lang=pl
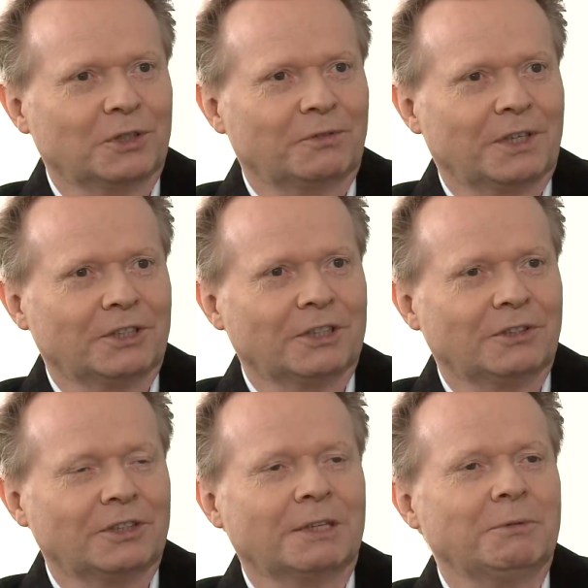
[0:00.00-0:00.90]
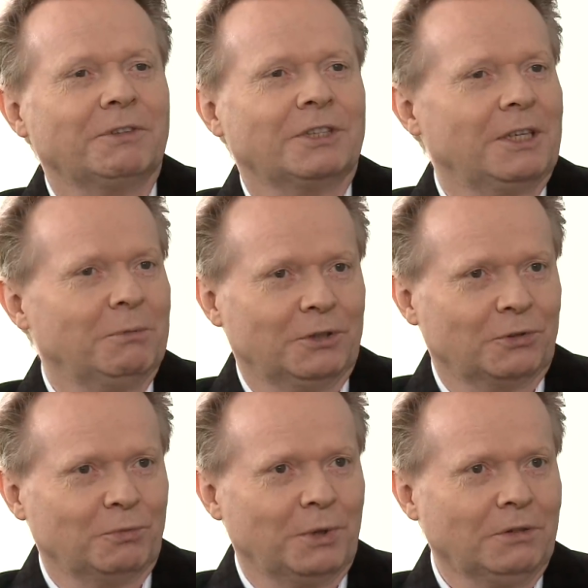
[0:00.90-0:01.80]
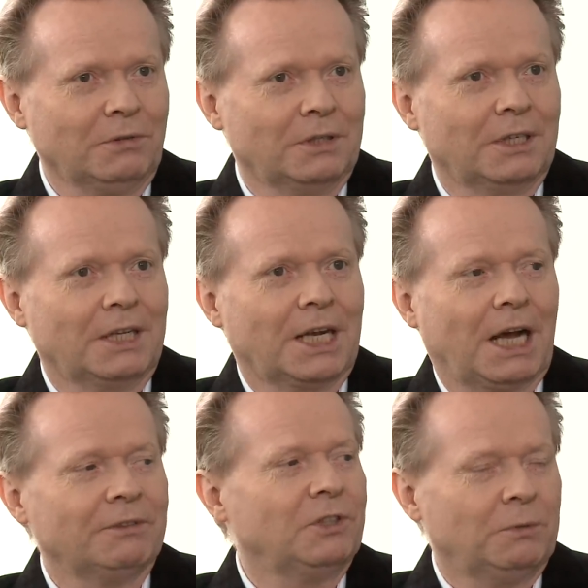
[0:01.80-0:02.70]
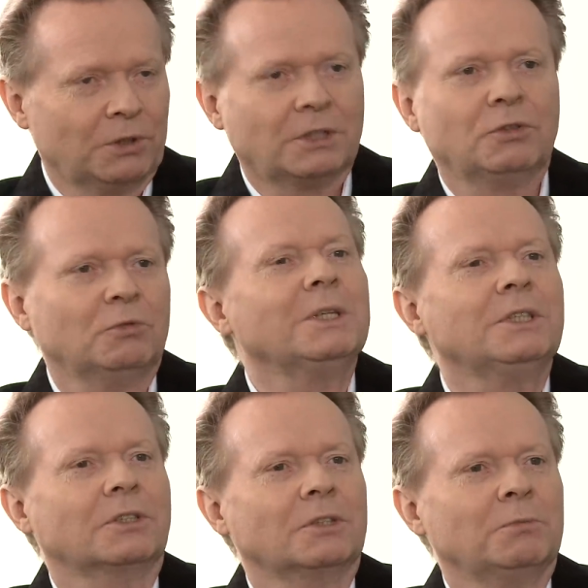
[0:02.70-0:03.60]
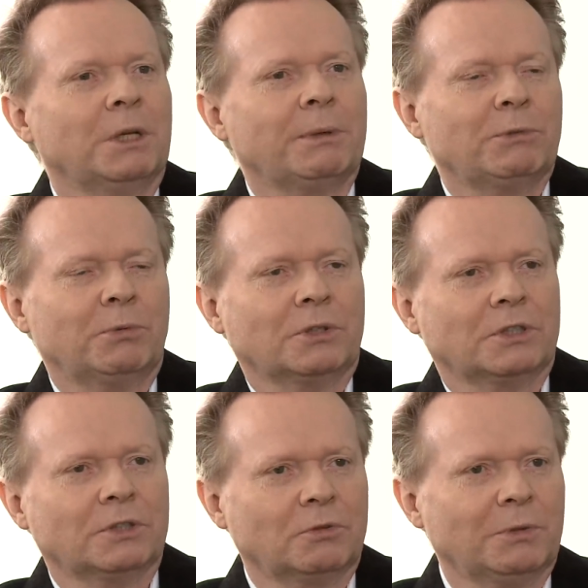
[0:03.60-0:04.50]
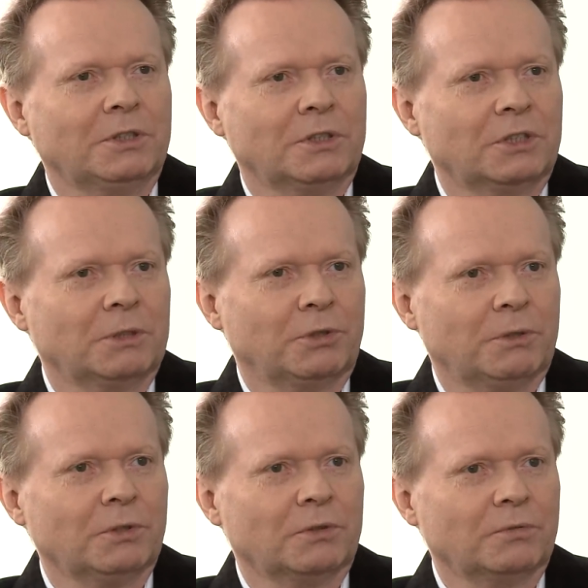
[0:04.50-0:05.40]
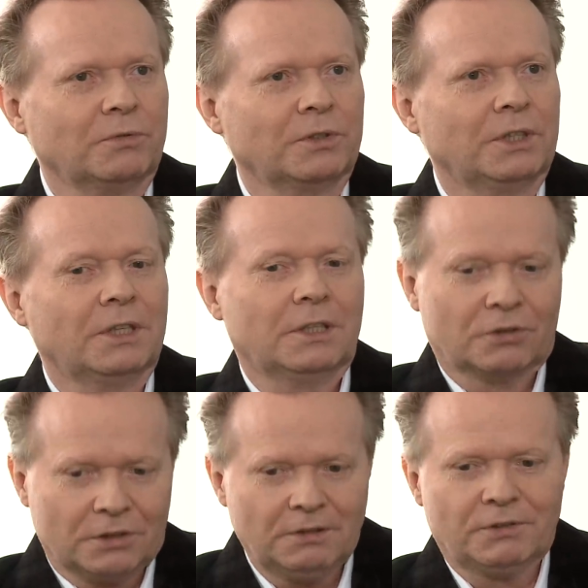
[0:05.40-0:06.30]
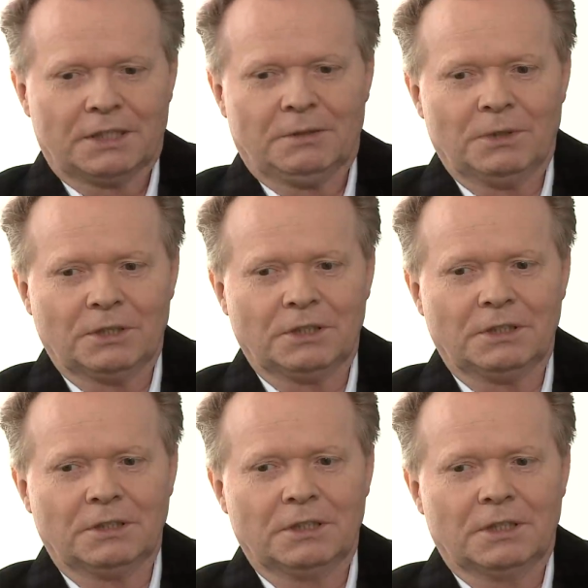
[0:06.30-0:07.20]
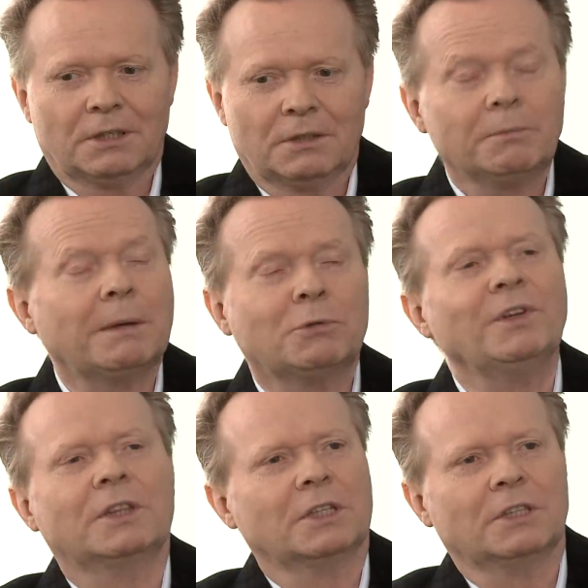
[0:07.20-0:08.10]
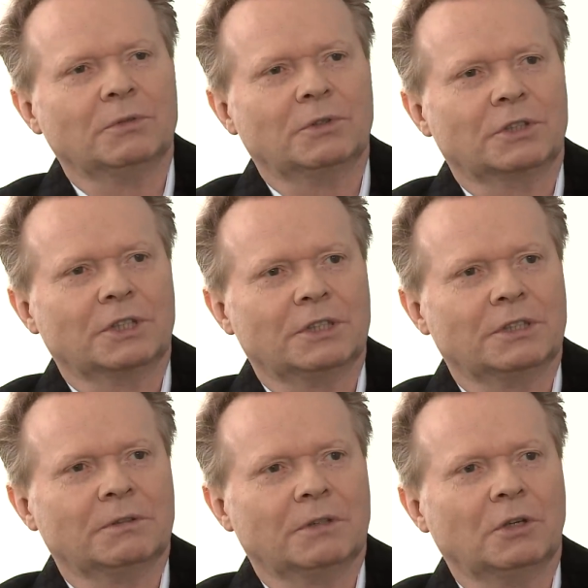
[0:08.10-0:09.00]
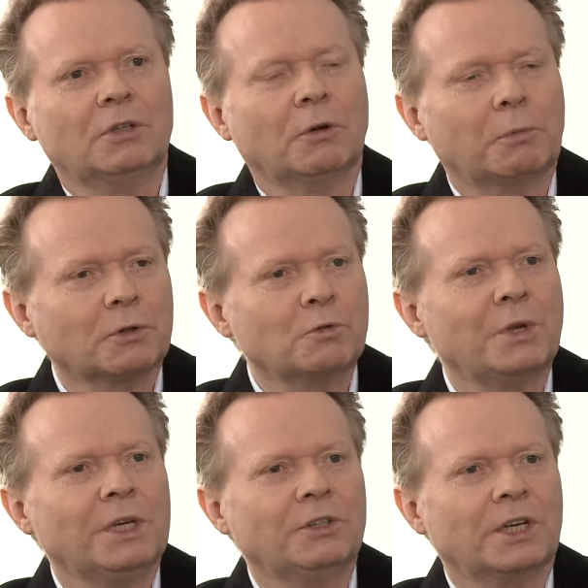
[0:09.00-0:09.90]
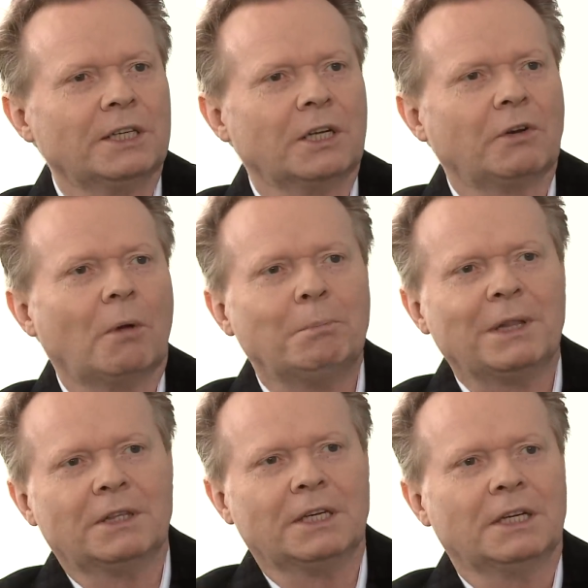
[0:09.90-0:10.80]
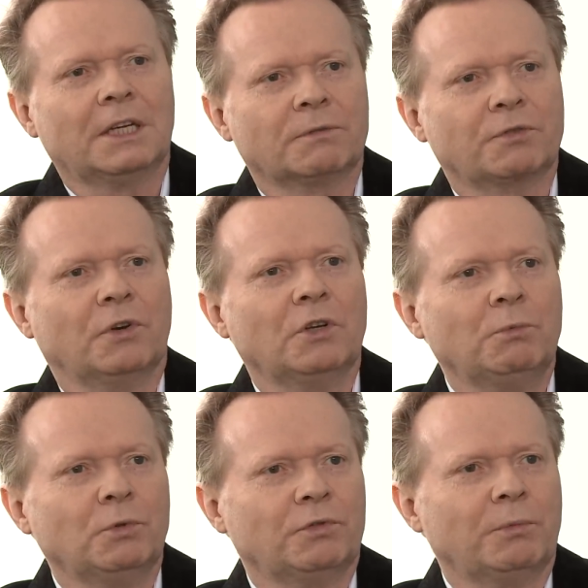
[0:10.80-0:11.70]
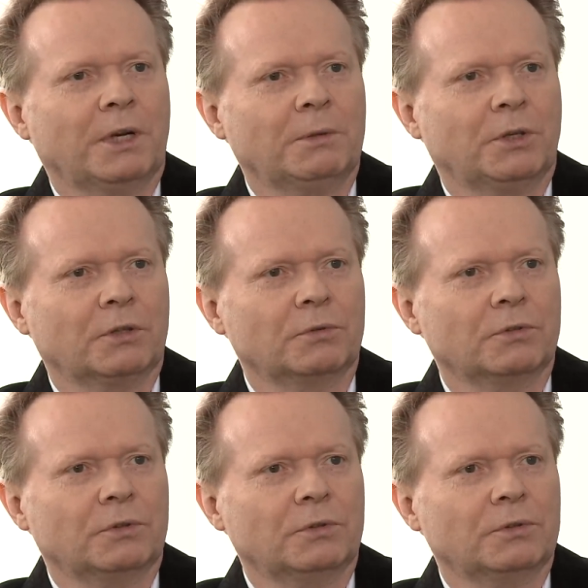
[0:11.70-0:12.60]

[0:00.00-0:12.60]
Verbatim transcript: rok w klasie, jeśli tak mniej więcej nie będziesz umiał, a widzimy, że jesteś humanistą, bo ja miałem dobre oceny z humanistycznych przedmiotów. Czyli w takim razie no miałem świetnych nauczycieli. Oni rozumieli, że ja idę kompletnie w swoim już wybranym kierunku.